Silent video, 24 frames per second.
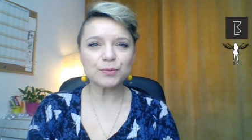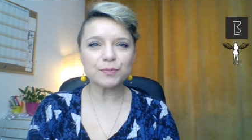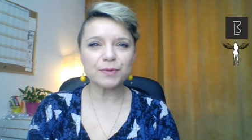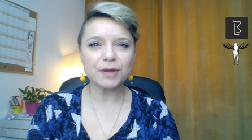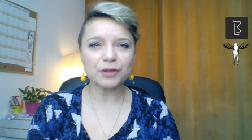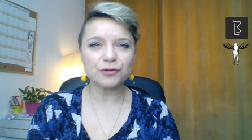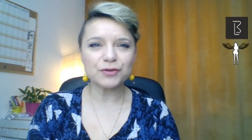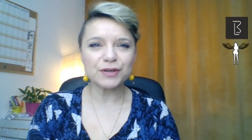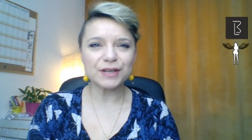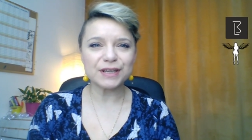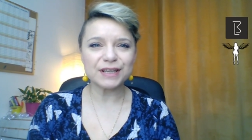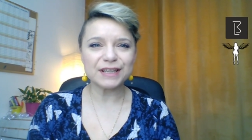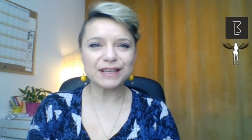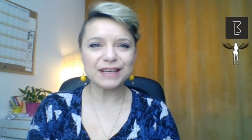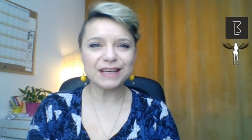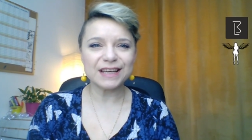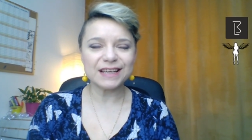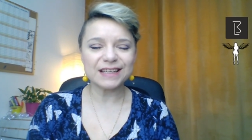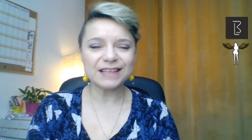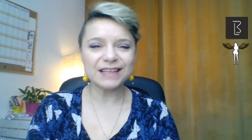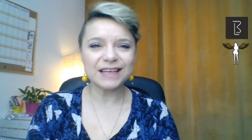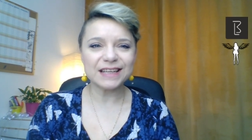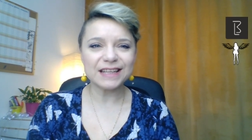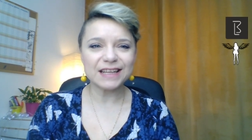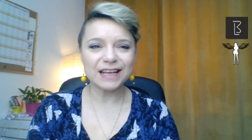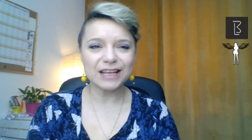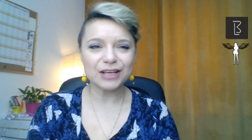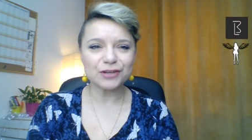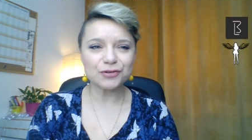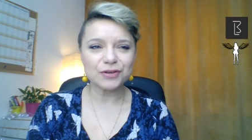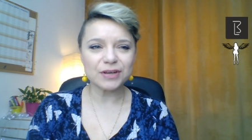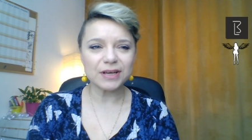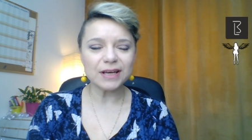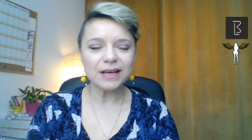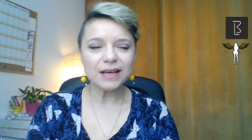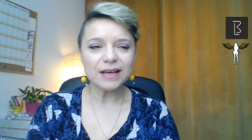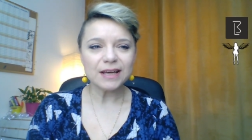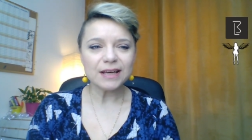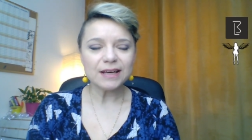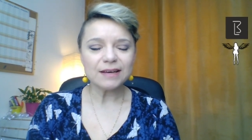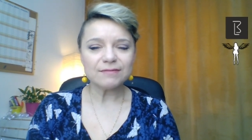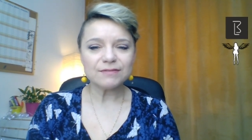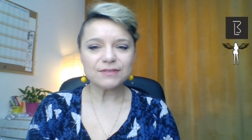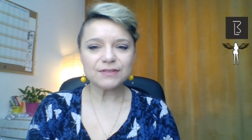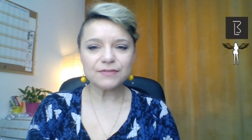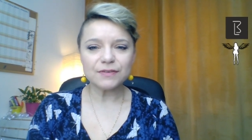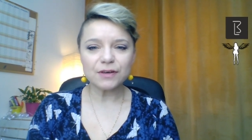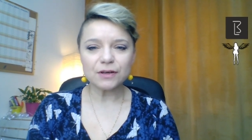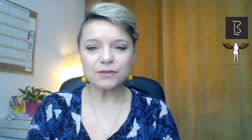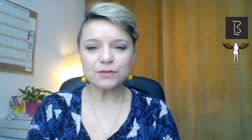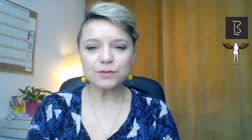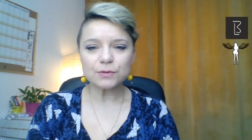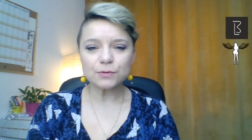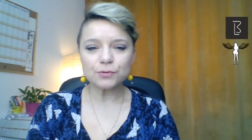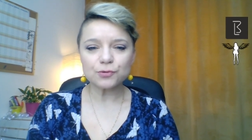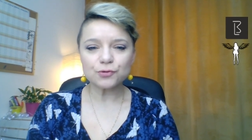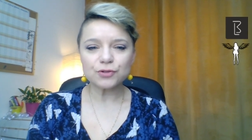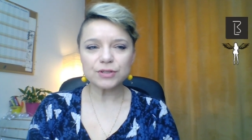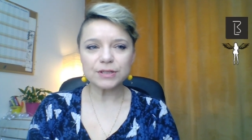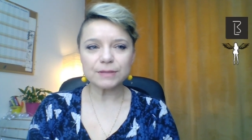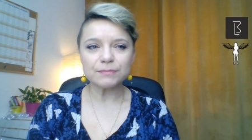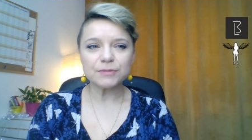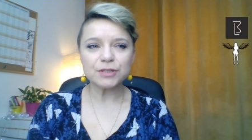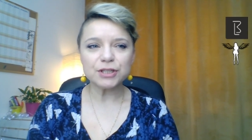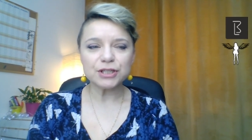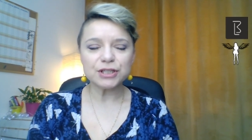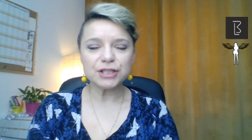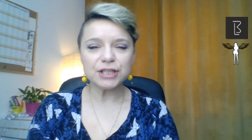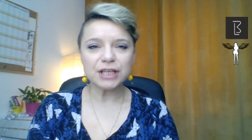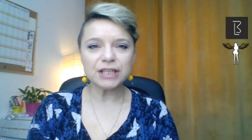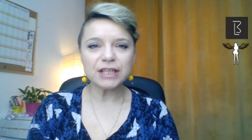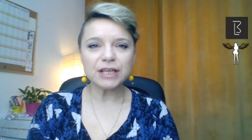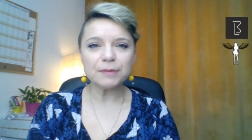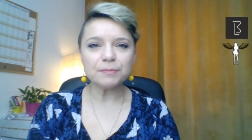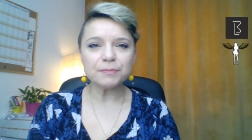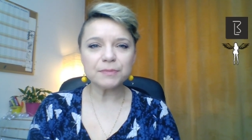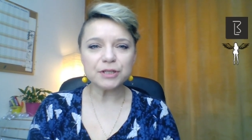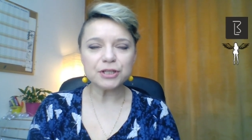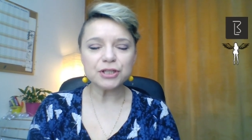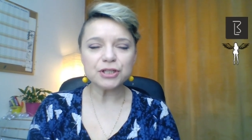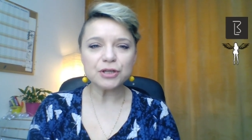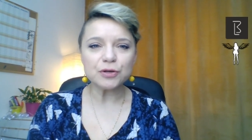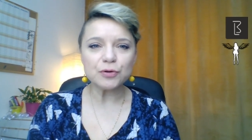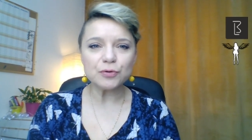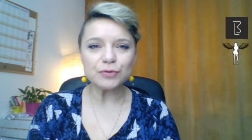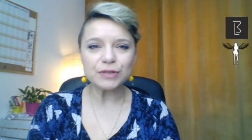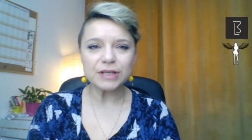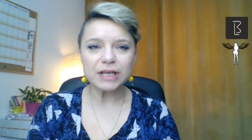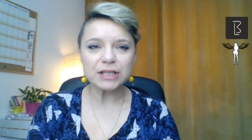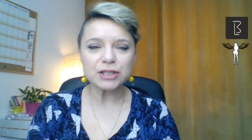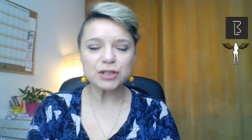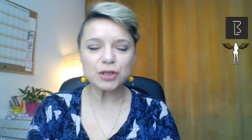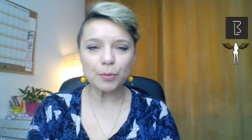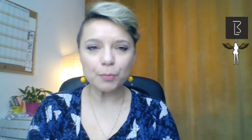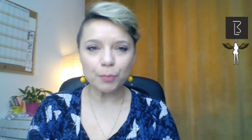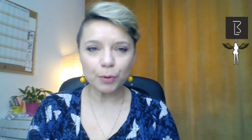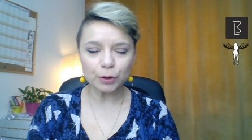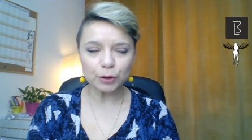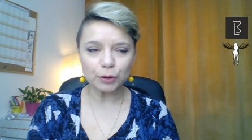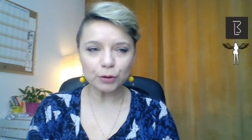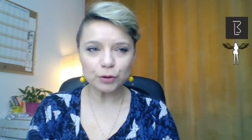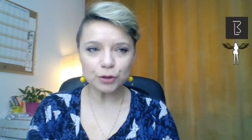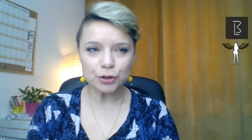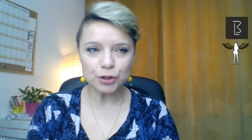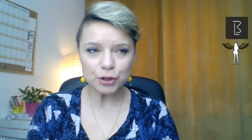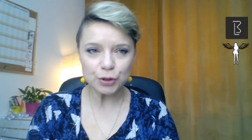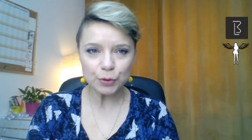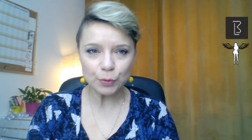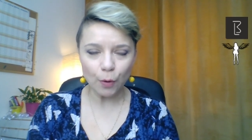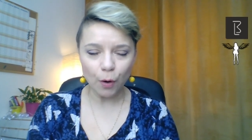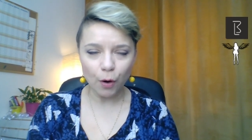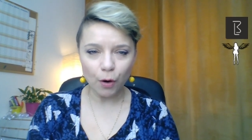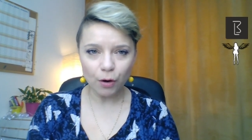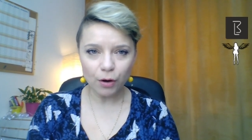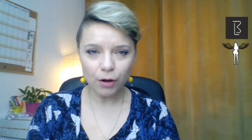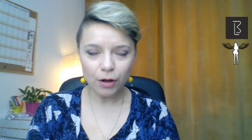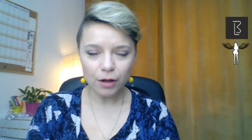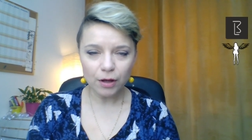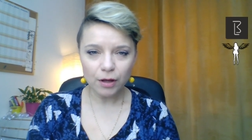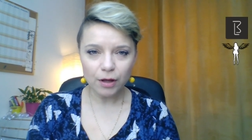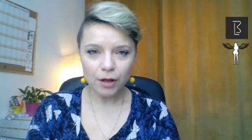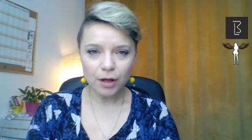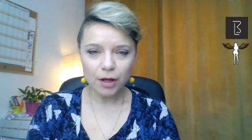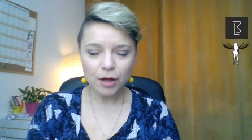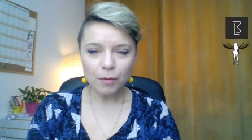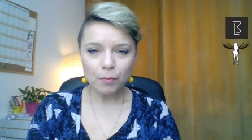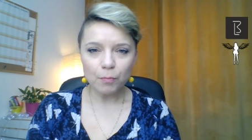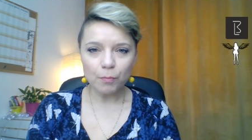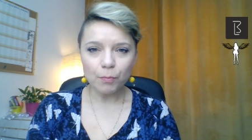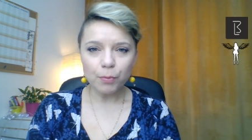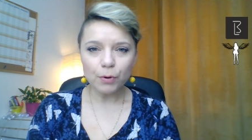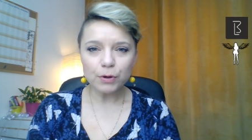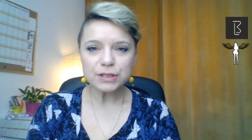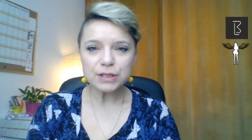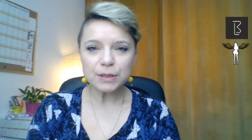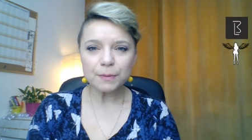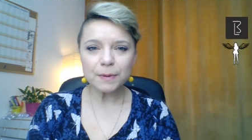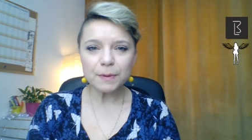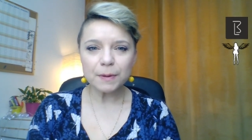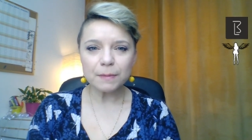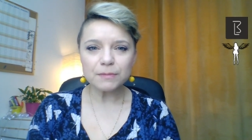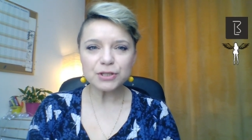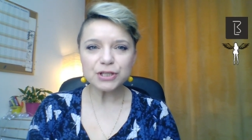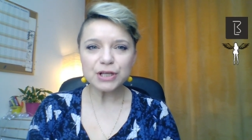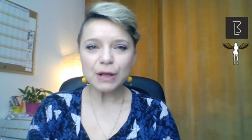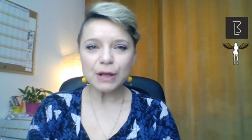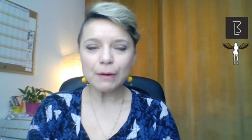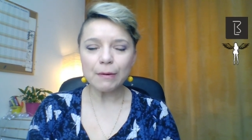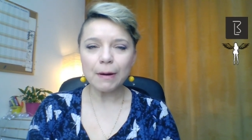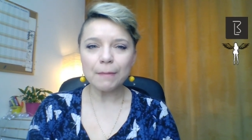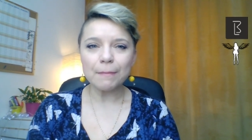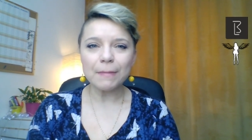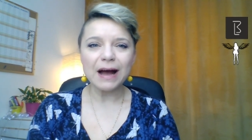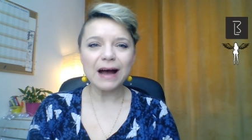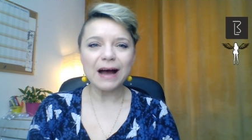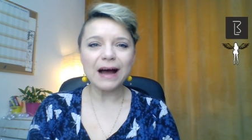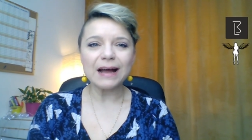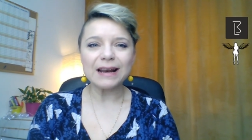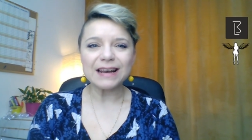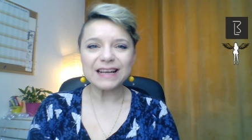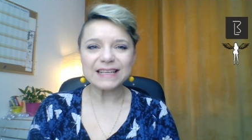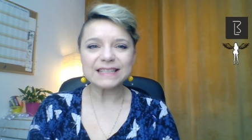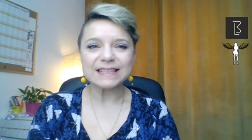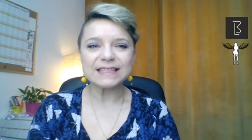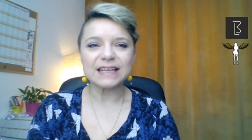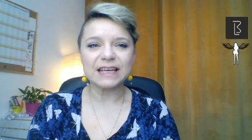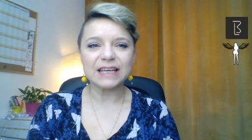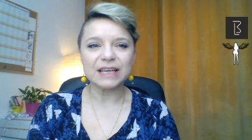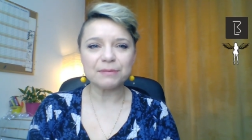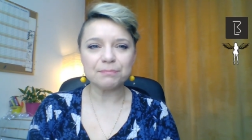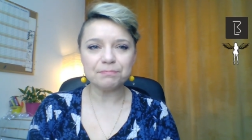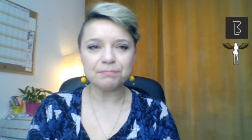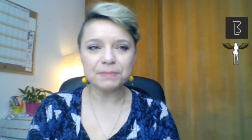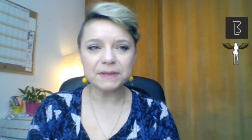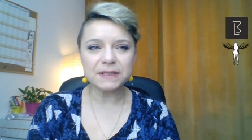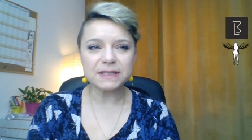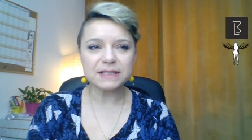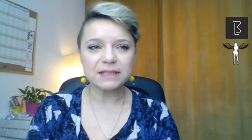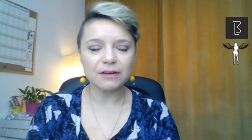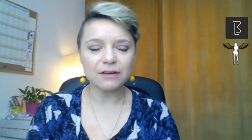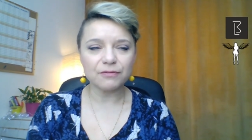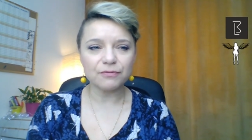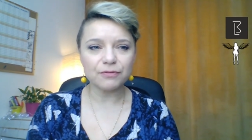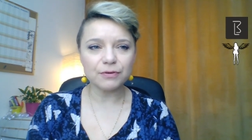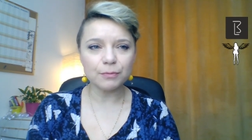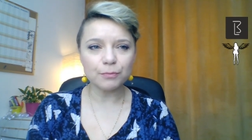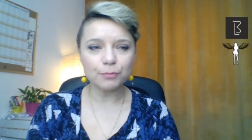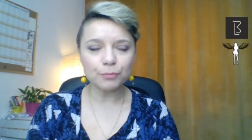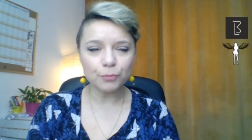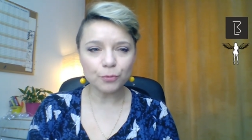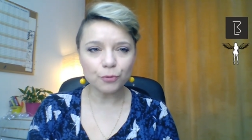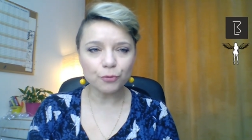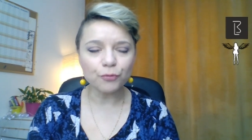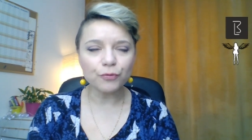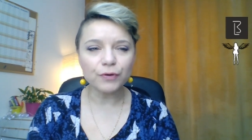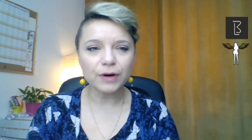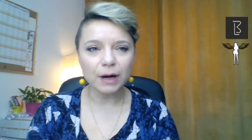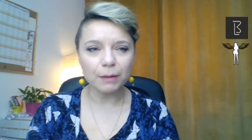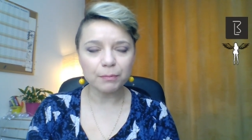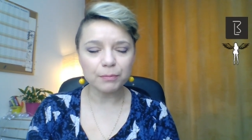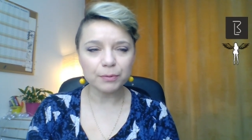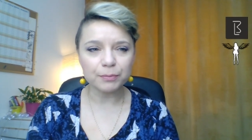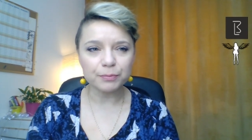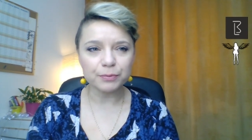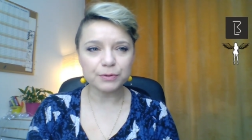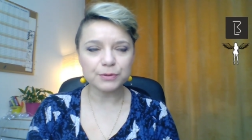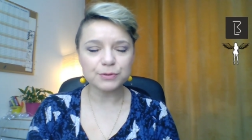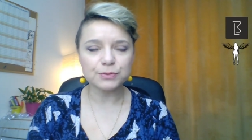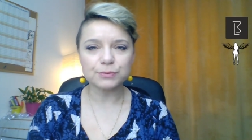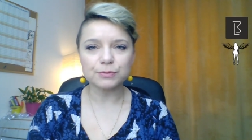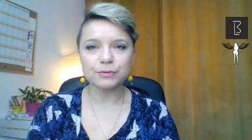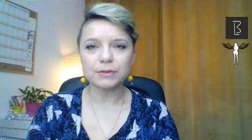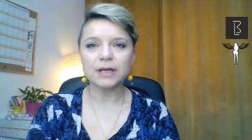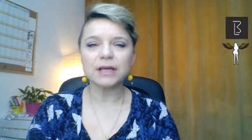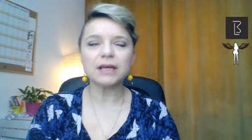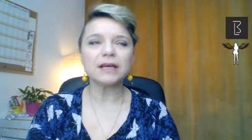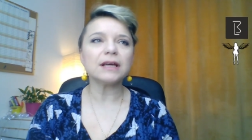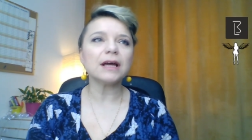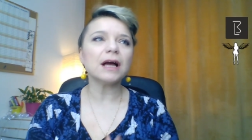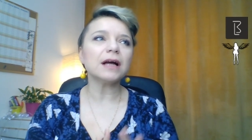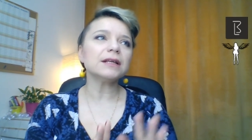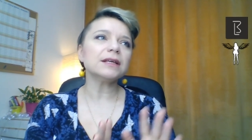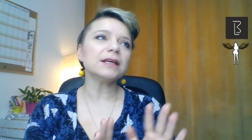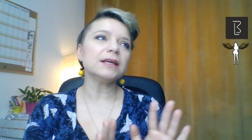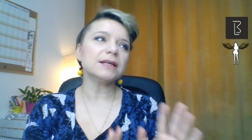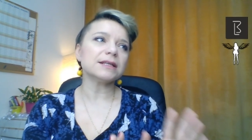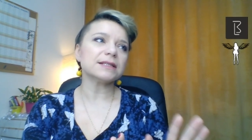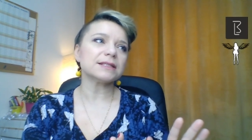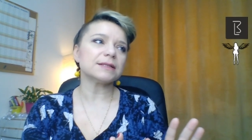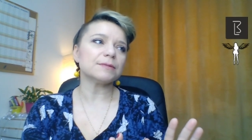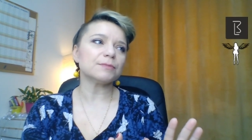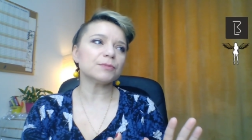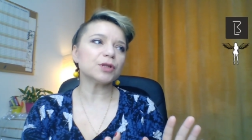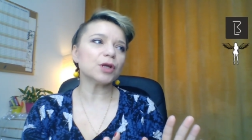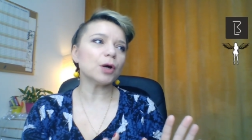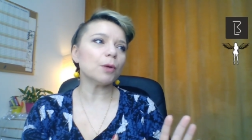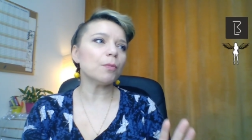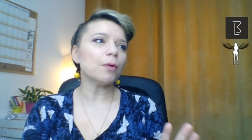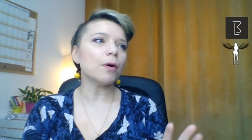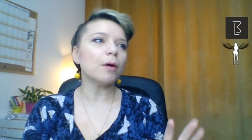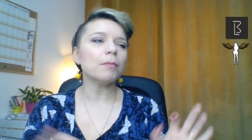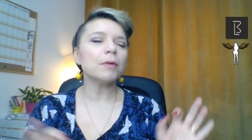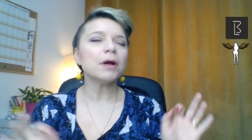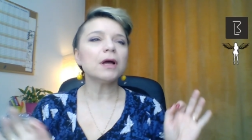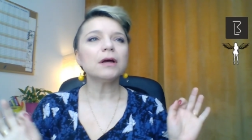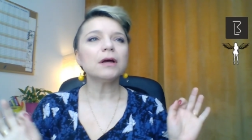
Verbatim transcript: raczej nie, nie należę, w związku z czym ciśnienie mi się nieco podnosiło, bo sobie myślałam, ale zajebista wymówka po prostu. Nie? Ja nie jestem tobą,